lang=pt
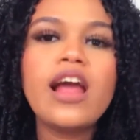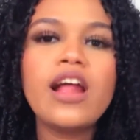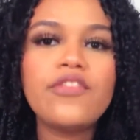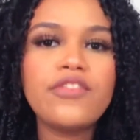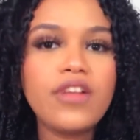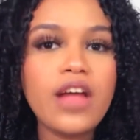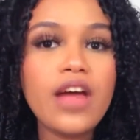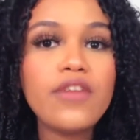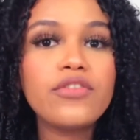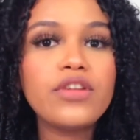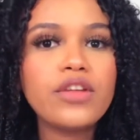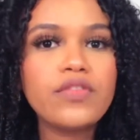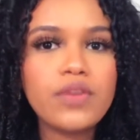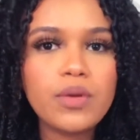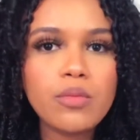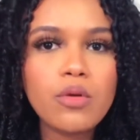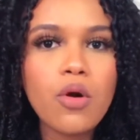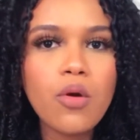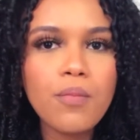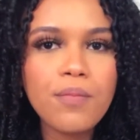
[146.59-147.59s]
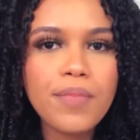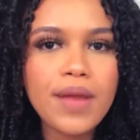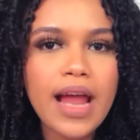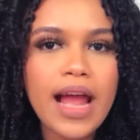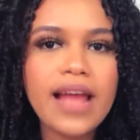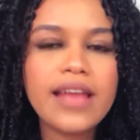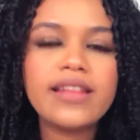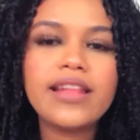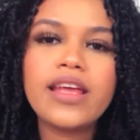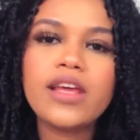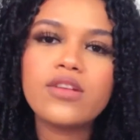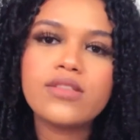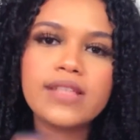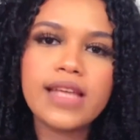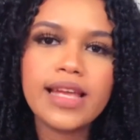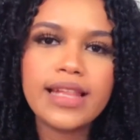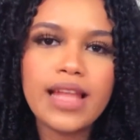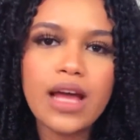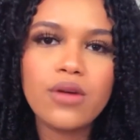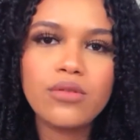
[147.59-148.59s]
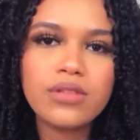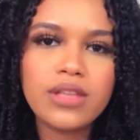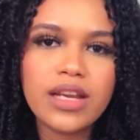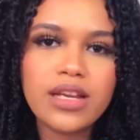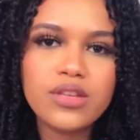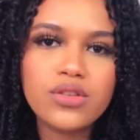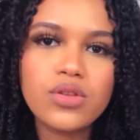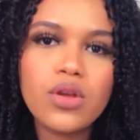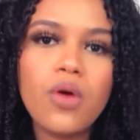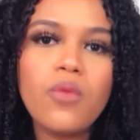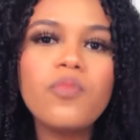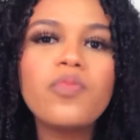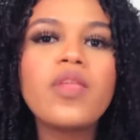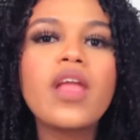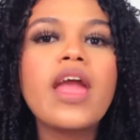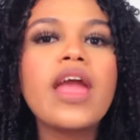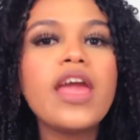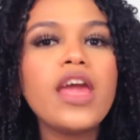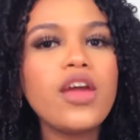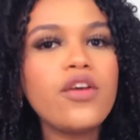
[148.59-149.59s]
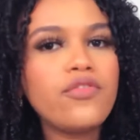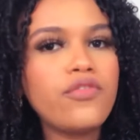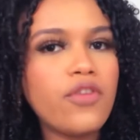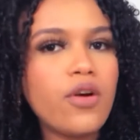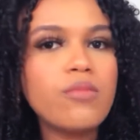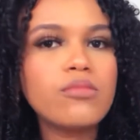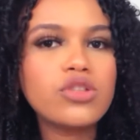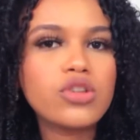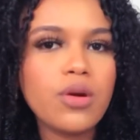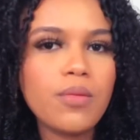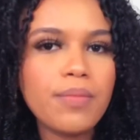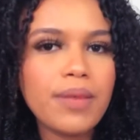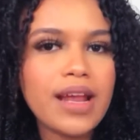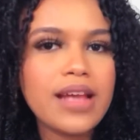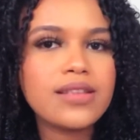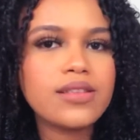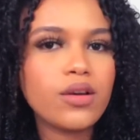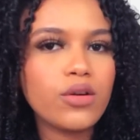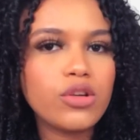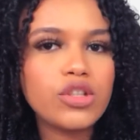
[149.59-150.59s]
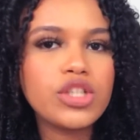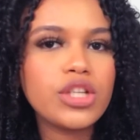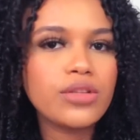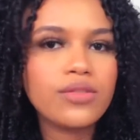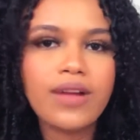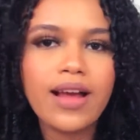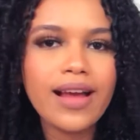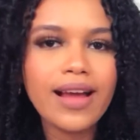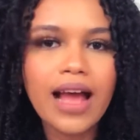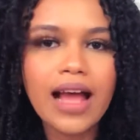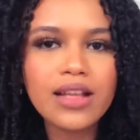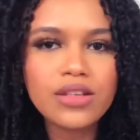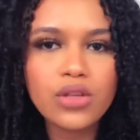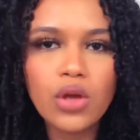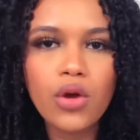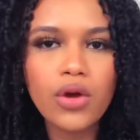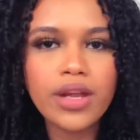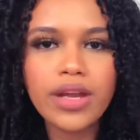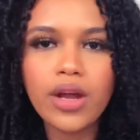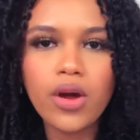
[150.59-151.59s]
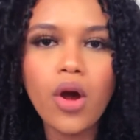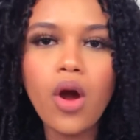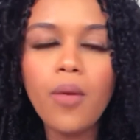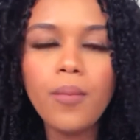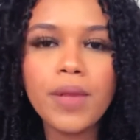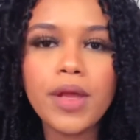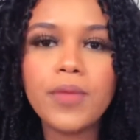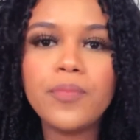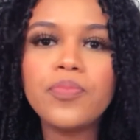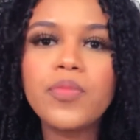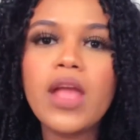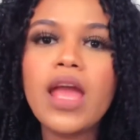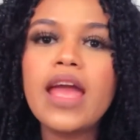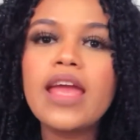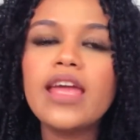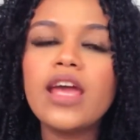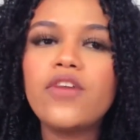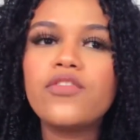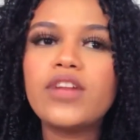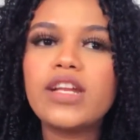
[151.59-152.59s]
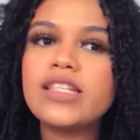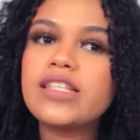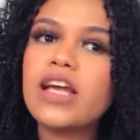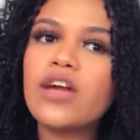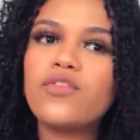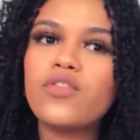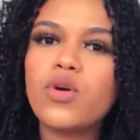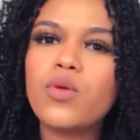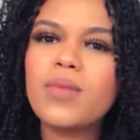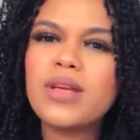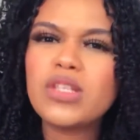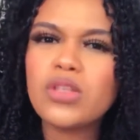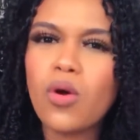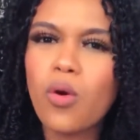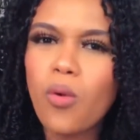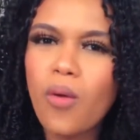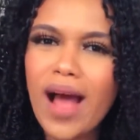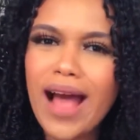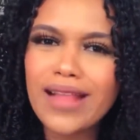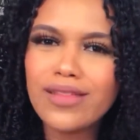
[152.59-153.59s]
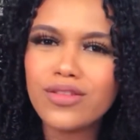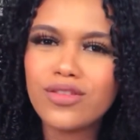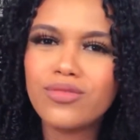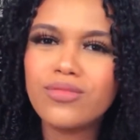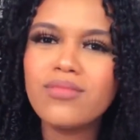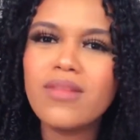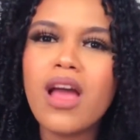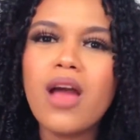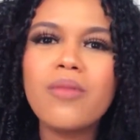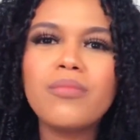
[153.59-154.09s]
Eu falei, ah, filha, vamos comprar. E daí eu saí da ultrassom e fomos comprar essa coxinha do ragaço que eu queria comer. E eu falei assim, ah, vou comer só quatro?